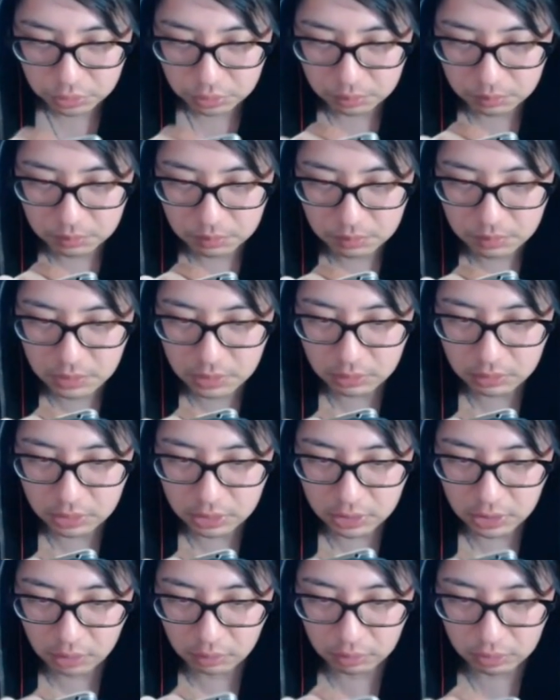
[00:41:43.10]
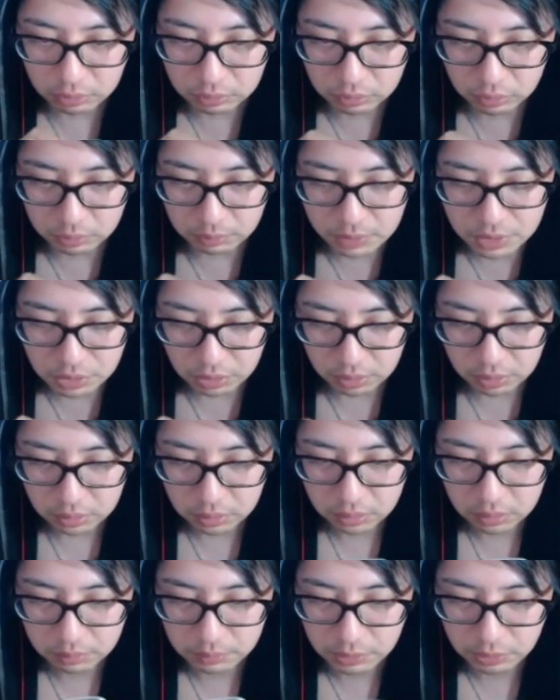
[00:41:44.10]
ちょっとミルキーキャノンは打っときましょ
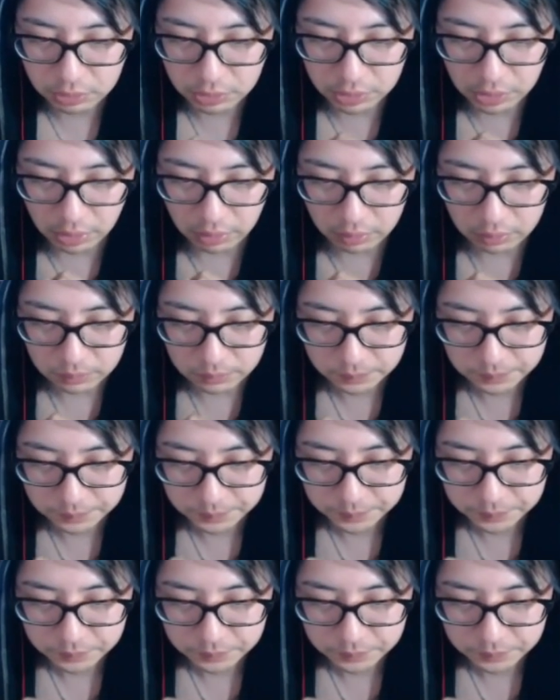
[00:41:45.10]
う。ミルキーキャノン